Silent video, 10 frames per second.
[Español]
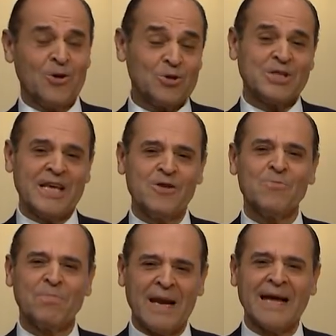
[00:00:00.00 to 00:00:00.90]
Dios
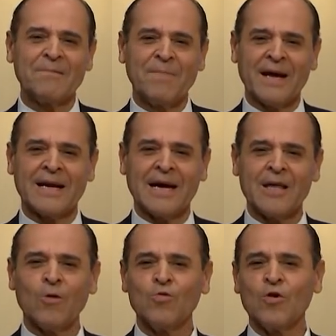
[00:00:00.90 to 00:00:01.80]
tiene un plan para
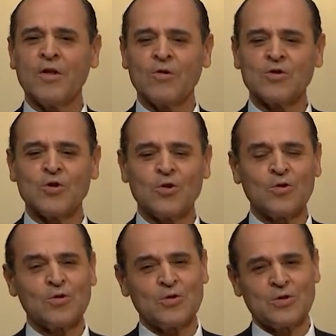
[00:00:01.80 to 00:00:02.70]
cada uno de
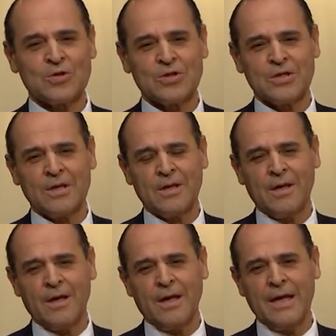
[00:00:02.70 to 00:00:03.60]
nosotros.
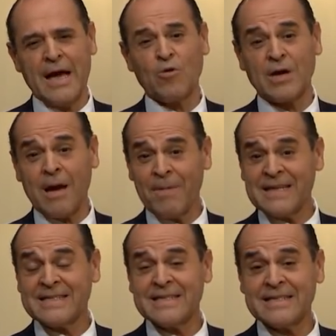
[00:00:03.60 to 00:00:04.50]
Y aunque a
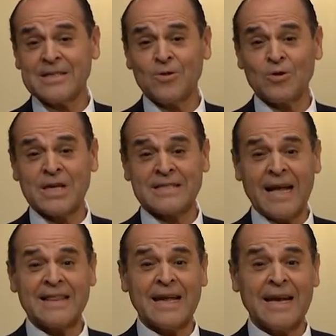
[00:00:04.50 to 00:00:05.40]
veces nos
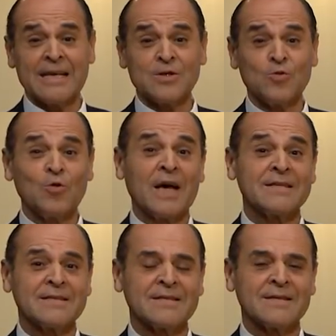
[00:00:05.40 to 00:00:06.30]
asaltan las
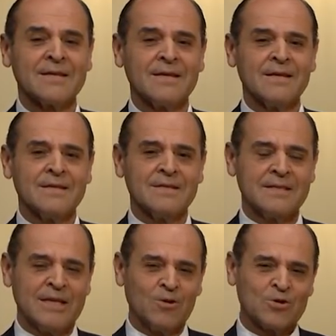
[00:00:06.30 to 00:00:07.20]
dudas,
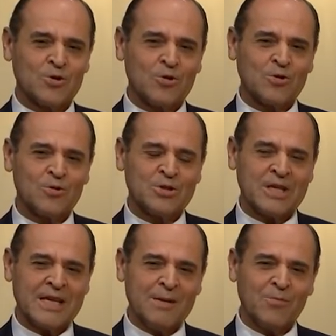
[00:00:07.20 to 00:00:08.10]
si nosotros
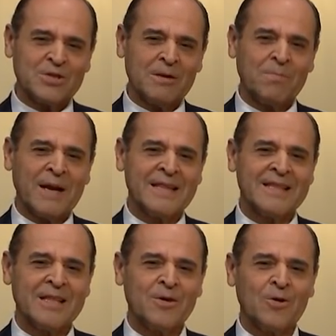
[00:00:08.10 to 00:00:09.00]
seguimos el
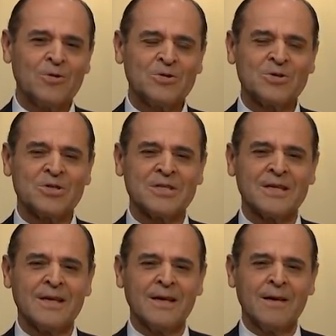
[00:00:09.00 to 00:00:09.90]
plan de Dios,
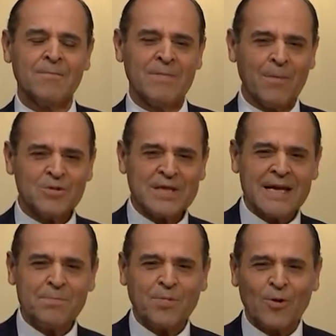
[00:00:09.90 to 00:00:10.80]
vamos
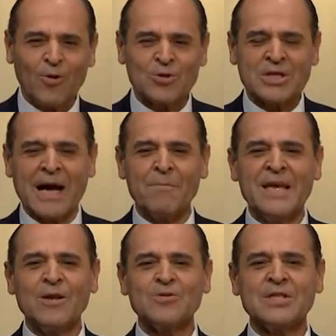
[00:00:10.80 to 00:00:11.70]
a ir por los
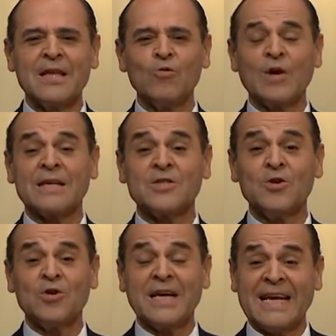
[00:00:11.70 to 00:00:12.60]
caminos de
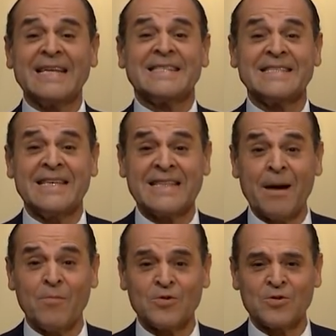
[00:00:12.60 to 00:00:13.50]
educación que
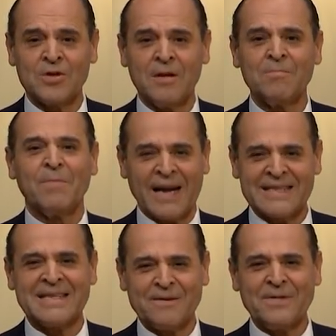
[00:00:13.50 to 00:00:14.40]
necesitamos
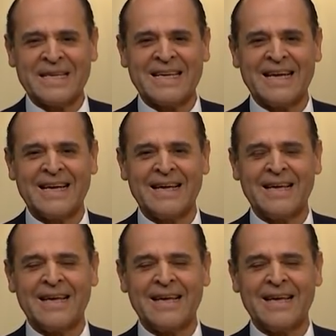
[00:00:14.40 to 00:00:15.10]
para servirle.